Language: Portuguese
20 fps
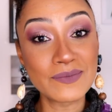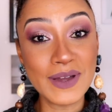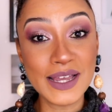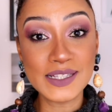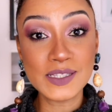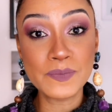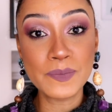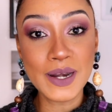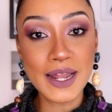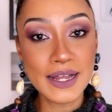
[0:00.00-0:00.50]
é
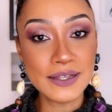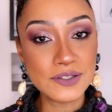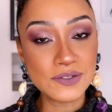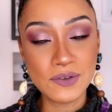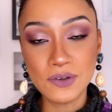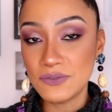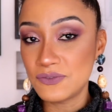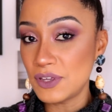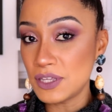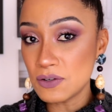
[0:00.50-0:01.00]
mais
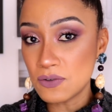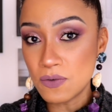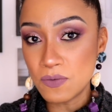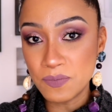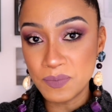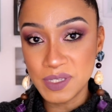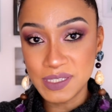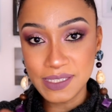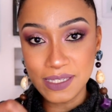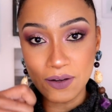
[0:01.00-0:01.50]
prático. Eu venho com
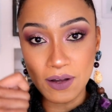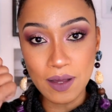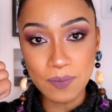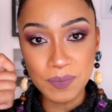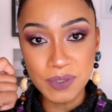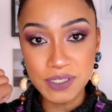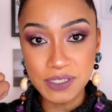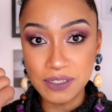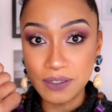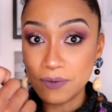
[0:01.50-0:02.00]
um pincel
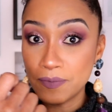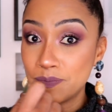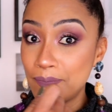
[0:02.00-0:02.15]
rapidinho,